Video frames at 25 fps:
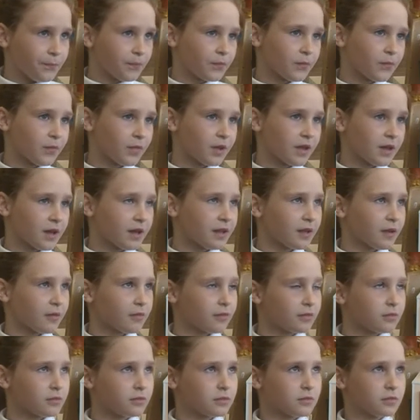У меня
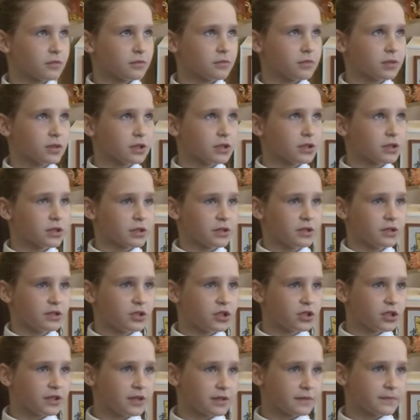там были
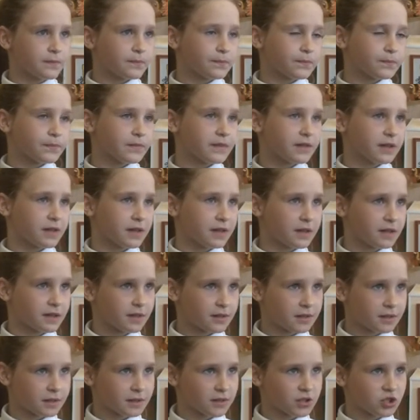книги,
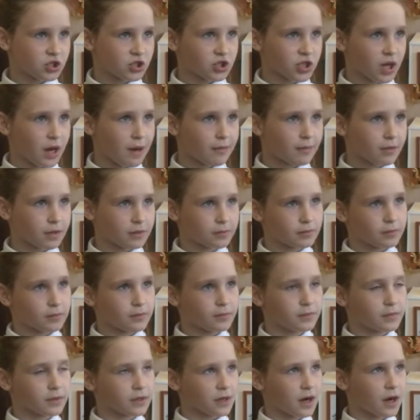я читала,
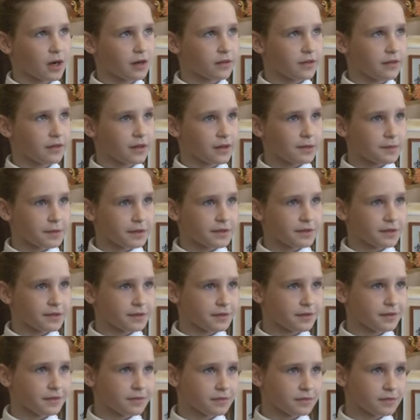как делать
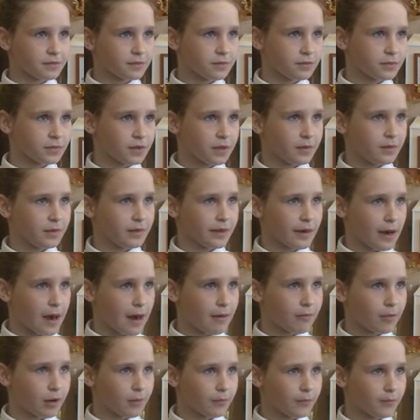и
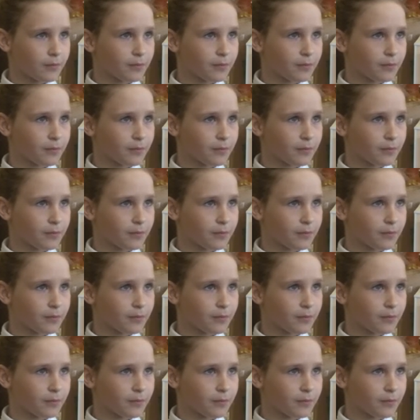набирала.